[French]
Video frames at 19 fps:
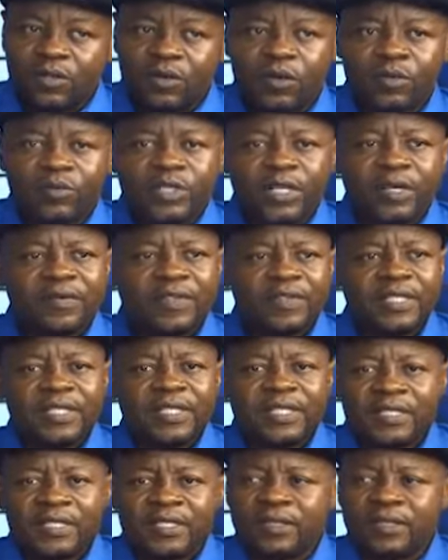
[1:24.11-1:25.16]
Comme j'avais
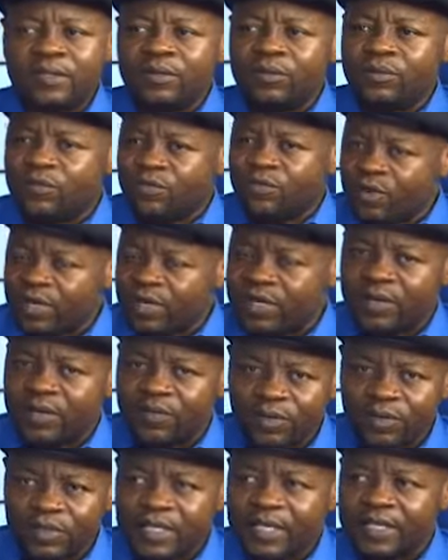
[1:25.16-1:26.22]
dit une fois dans
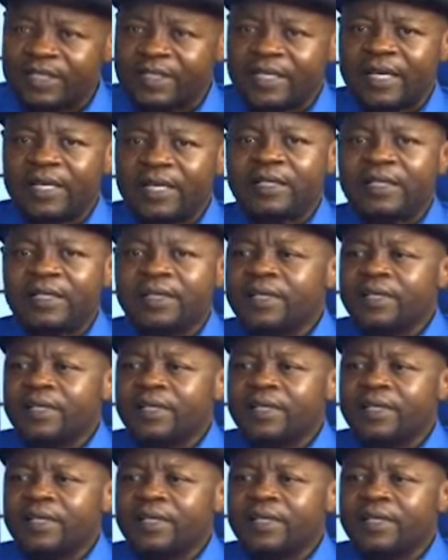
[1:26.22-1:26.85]
vos antennes,